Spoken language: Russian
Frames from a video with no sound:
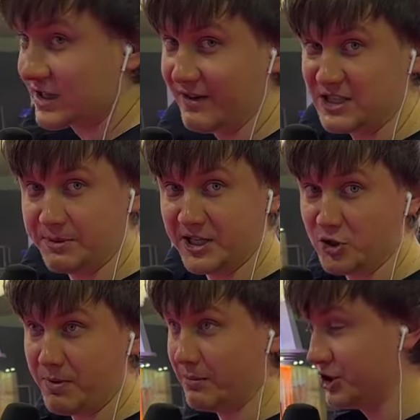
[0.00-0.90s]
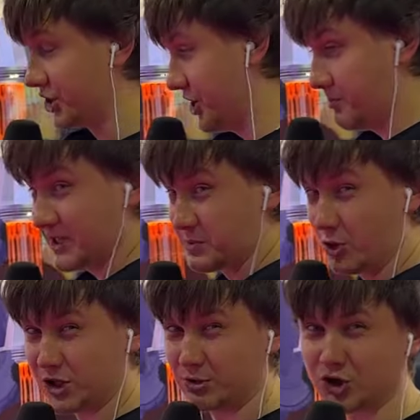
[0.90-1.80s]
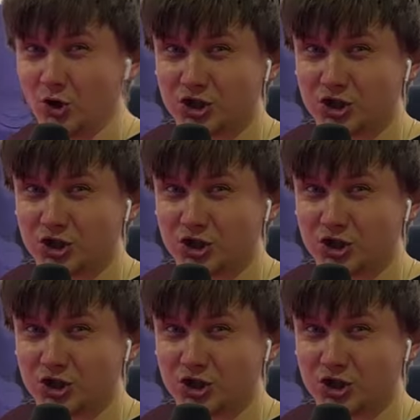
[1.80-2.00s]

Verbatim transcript: Давайте подойдем поближе и посмотрим, что